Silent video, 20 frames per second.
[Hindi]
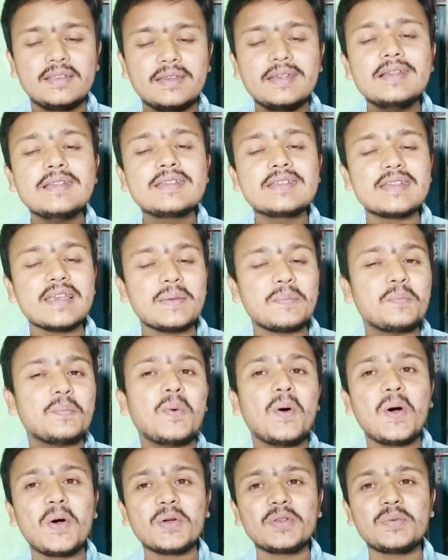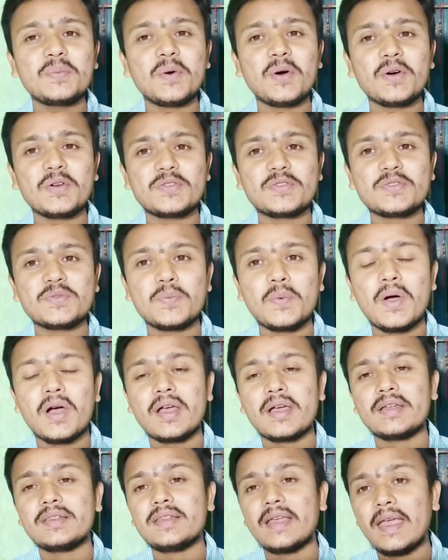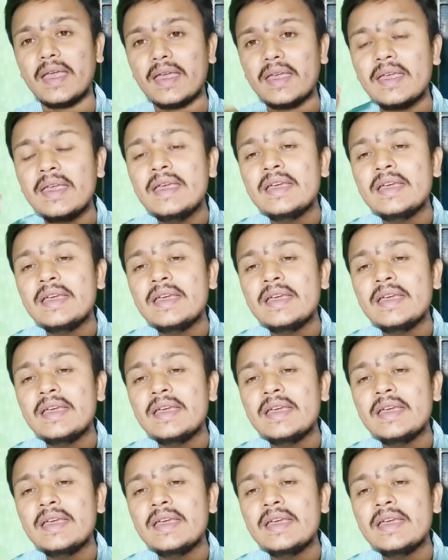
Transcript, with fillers: दिल से बहुत बहुत स्वागत है